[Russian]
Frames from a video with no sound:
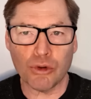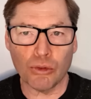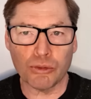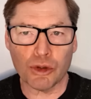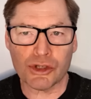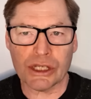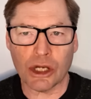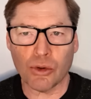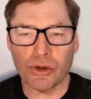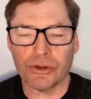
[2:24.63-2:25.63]
то он тоже
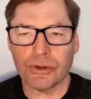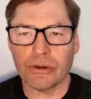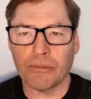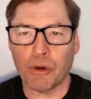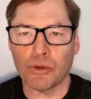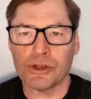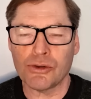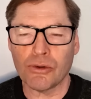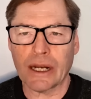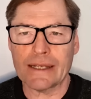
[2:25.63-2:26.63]
закроет э,
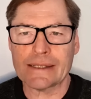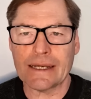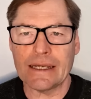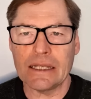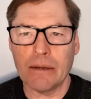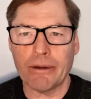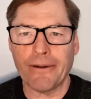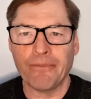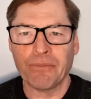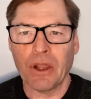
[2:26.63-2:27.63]
полностью украинское
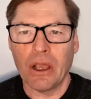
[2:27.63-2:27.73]
небо.